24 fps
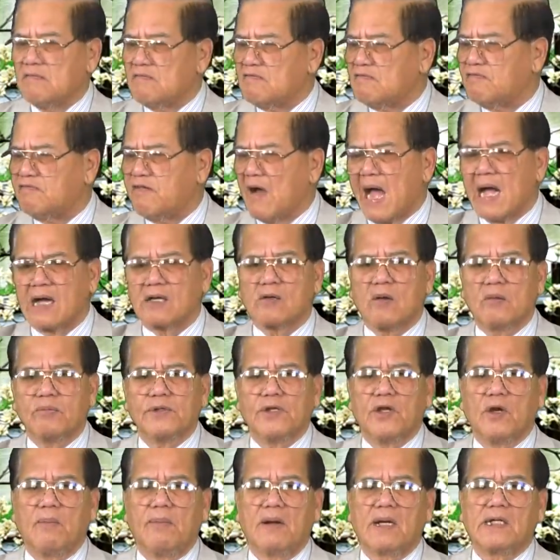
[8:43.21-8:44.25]
vàng không
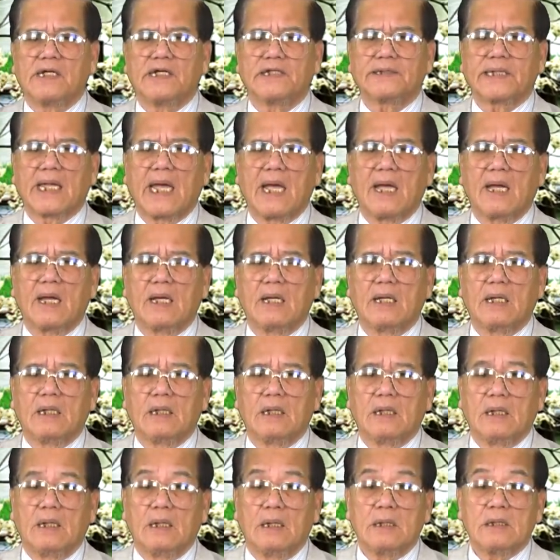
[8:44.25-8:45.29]
nhiều bằng người ta,
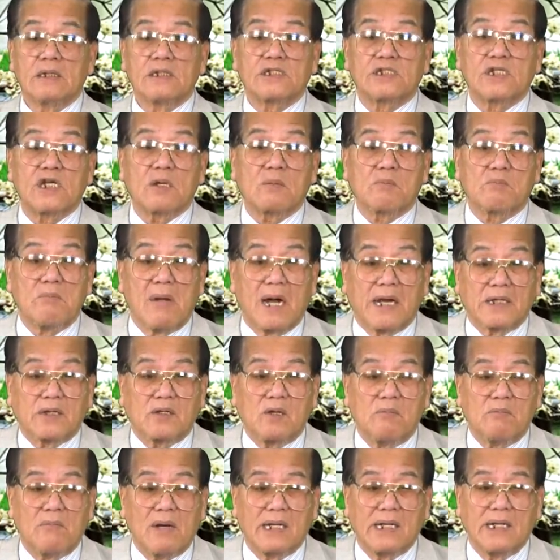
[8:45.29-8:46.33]
sức mạnh
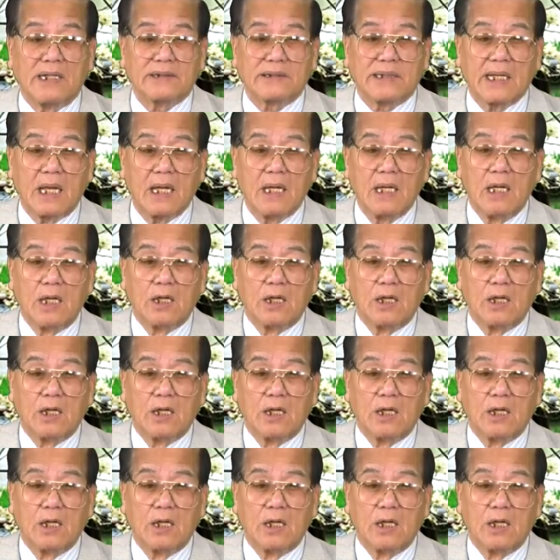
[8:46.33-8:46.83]
không bằng người ta.